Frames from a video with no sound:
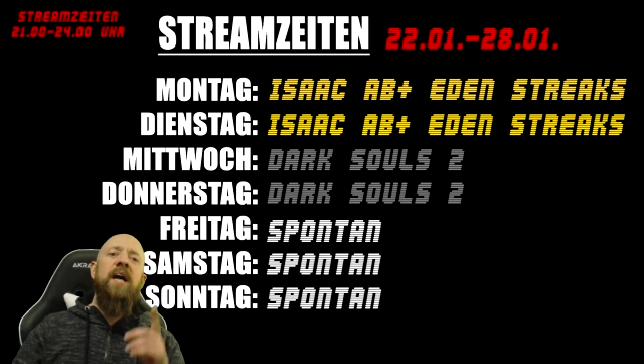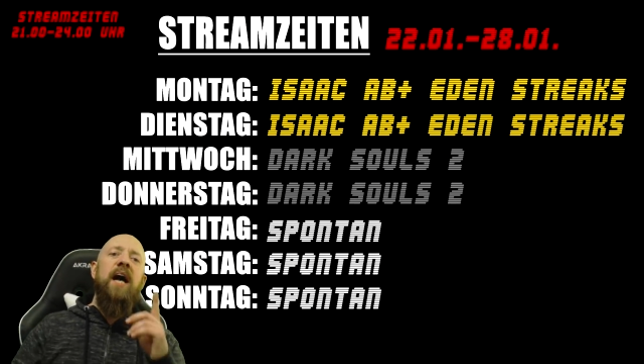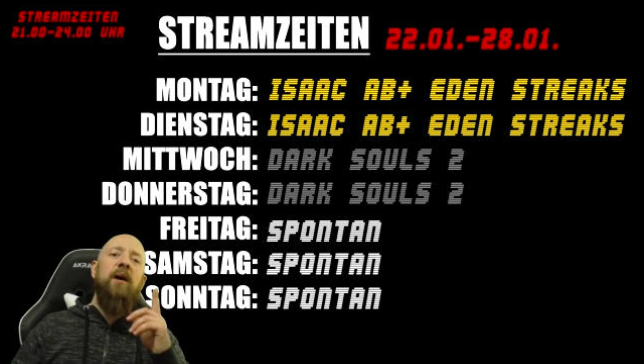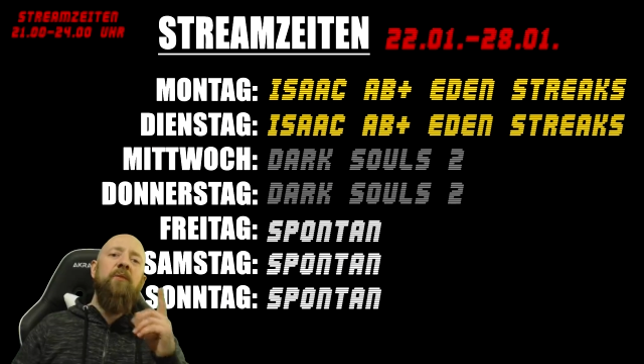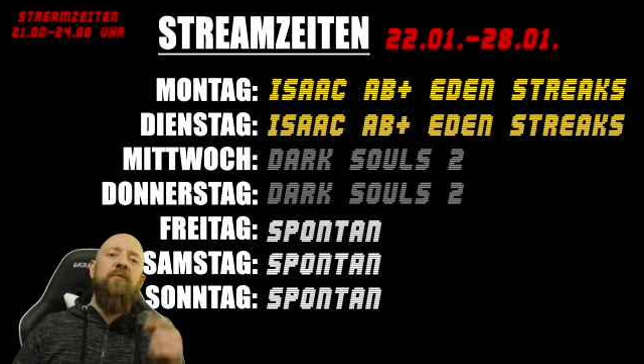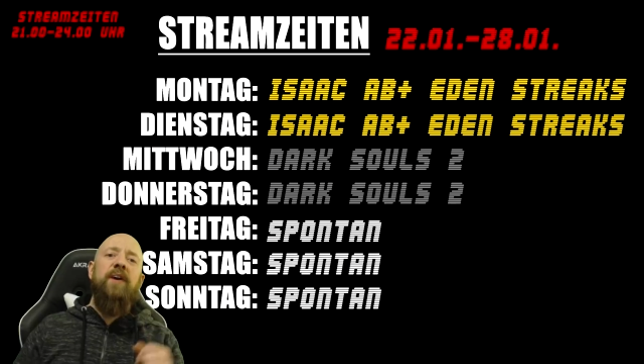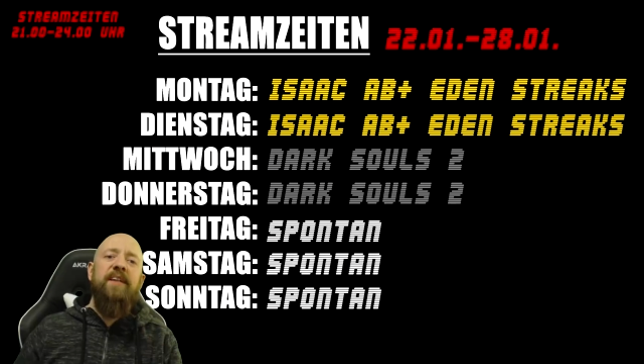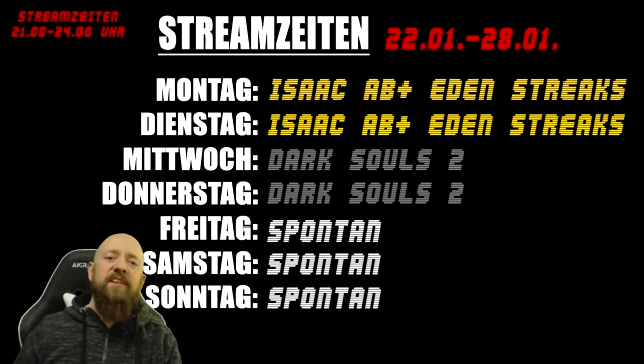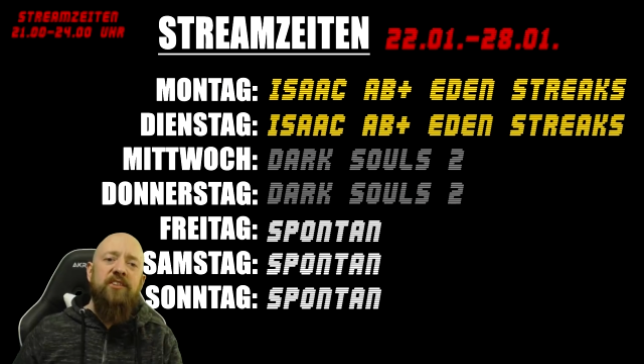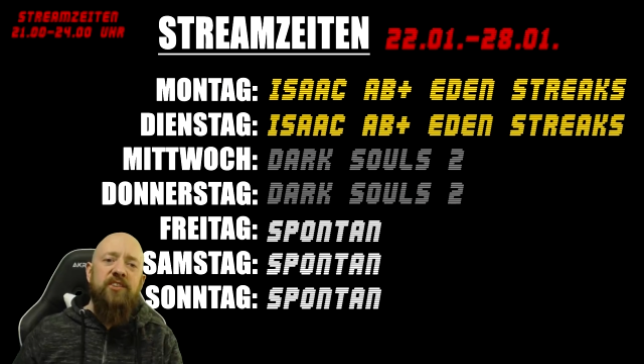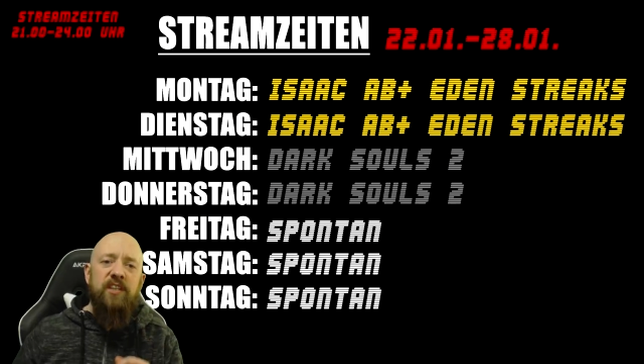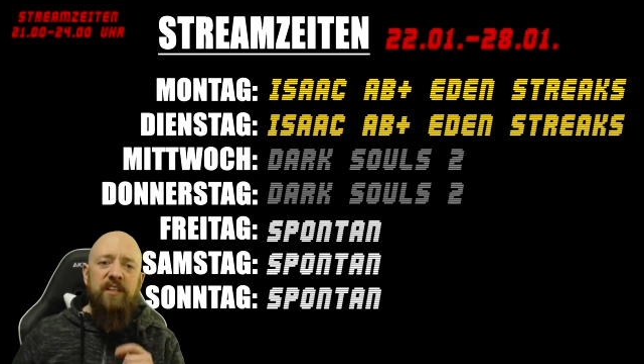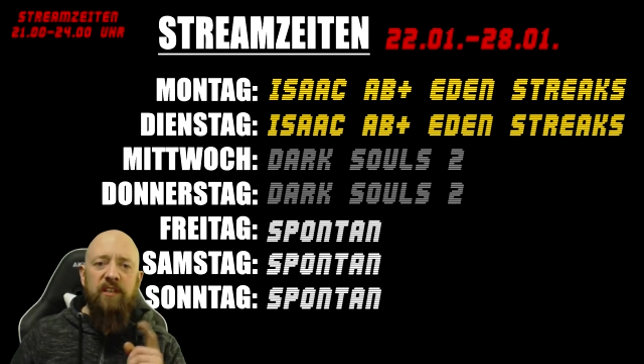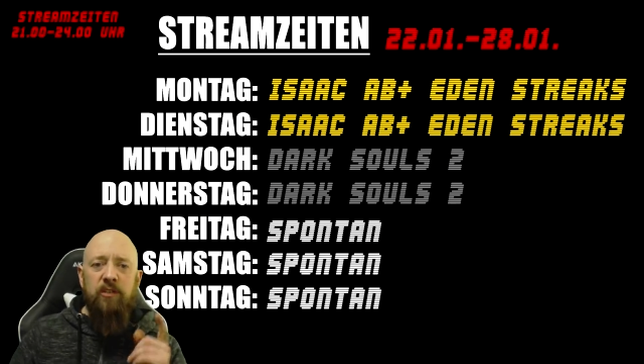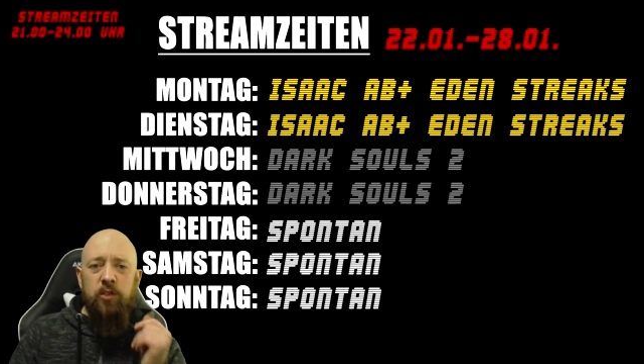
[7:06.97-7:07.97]
Am Freitag
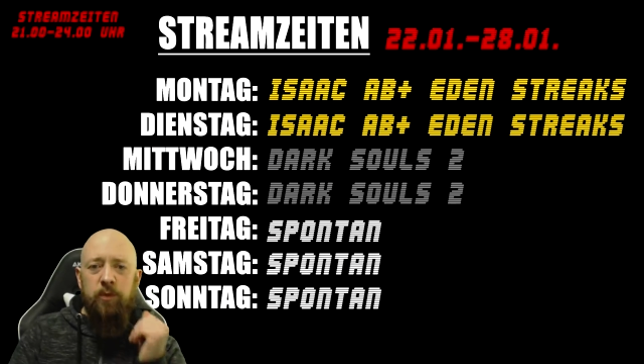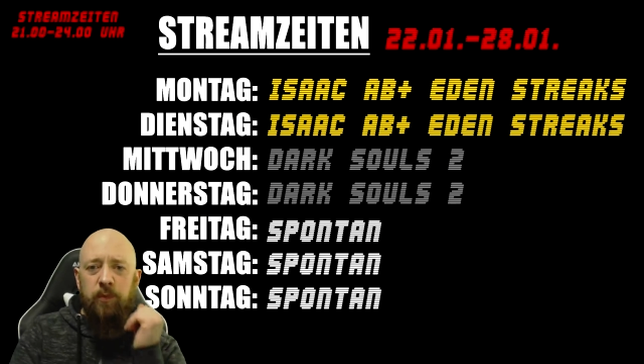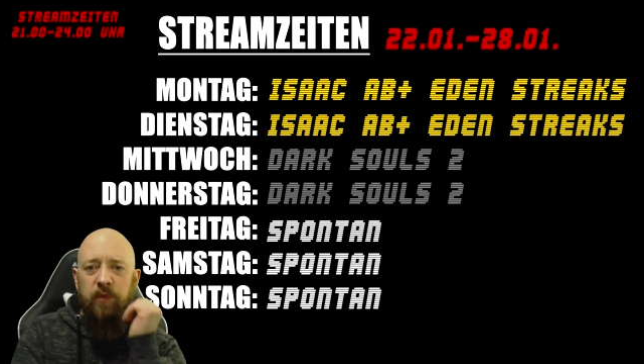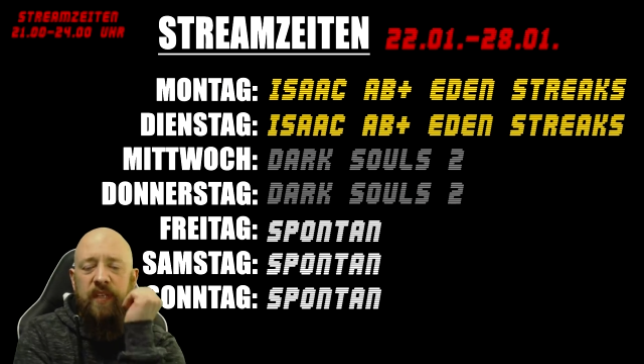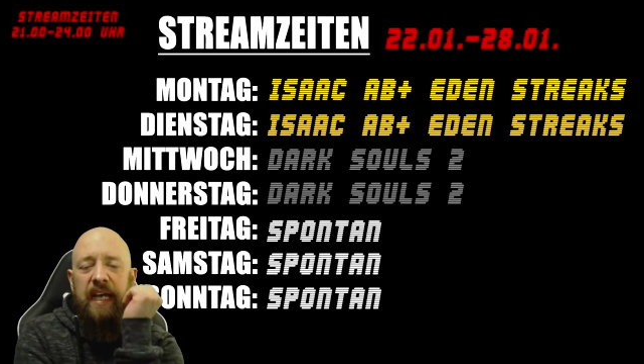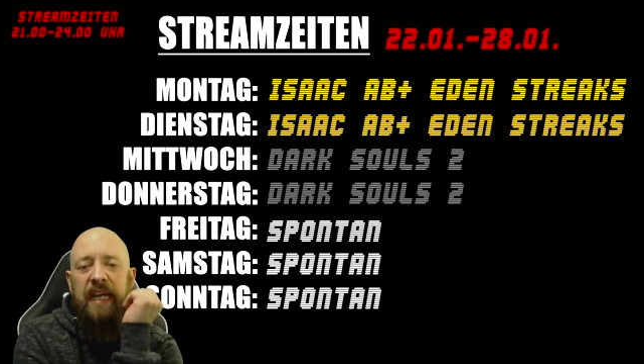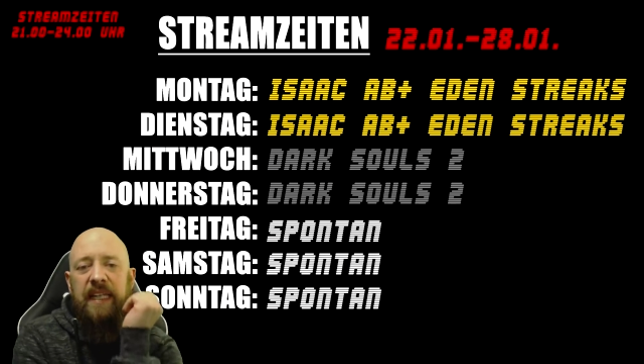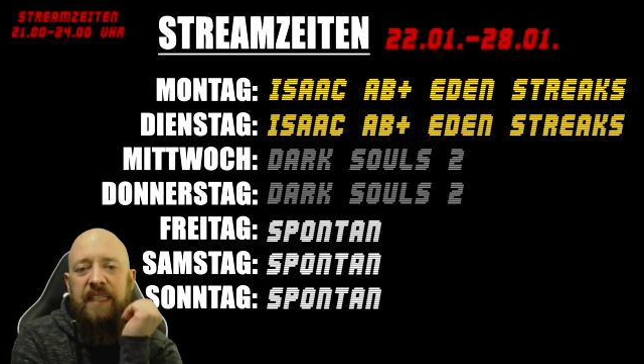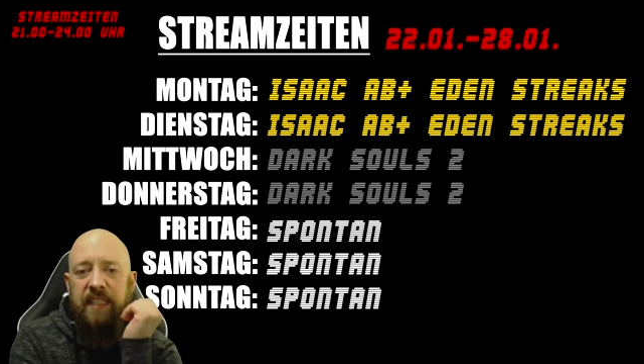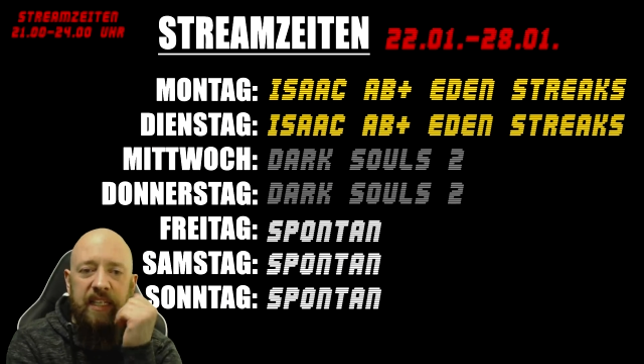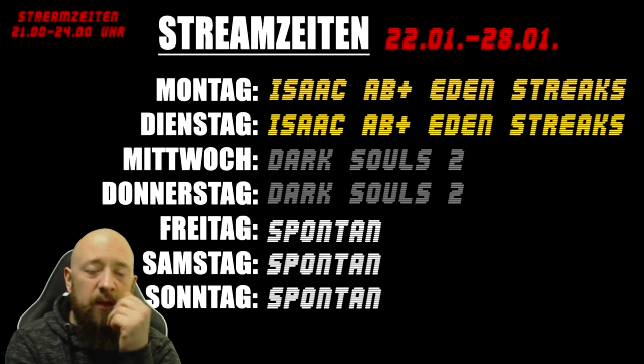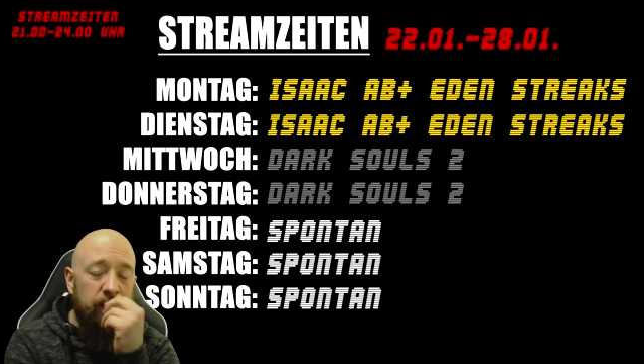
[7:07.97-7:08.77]
steht hier noch spontan drin.